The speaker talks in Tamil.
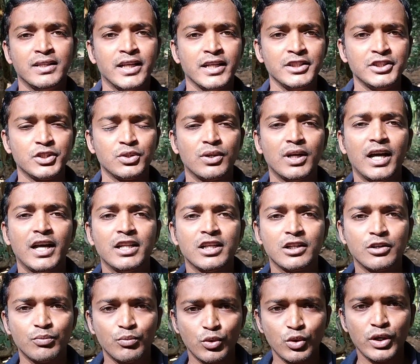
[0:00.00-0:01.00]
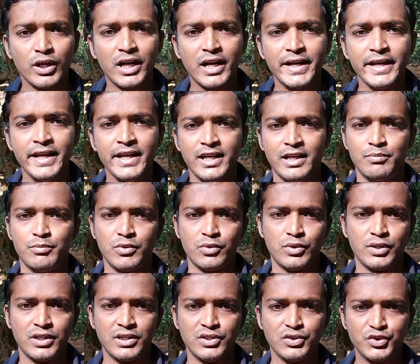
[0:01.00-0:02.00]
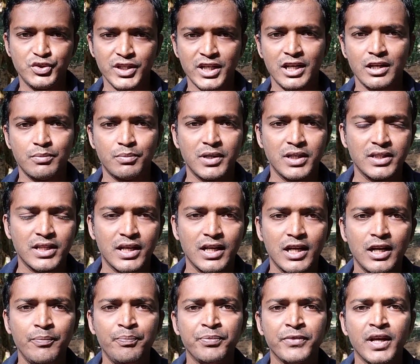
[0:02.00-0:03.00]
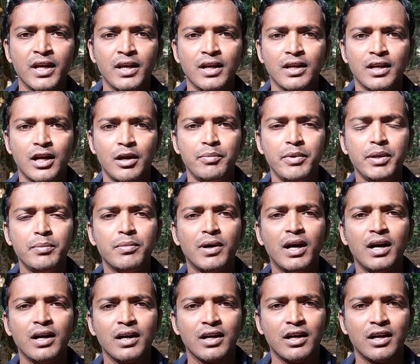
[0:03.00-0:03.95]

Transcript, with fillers: தெரிஞ்சுக்கோங்க அதுக்கு முன்னாடி நம்ம ஒரு சேனலை பார்த்துடலாம் ஹபீபா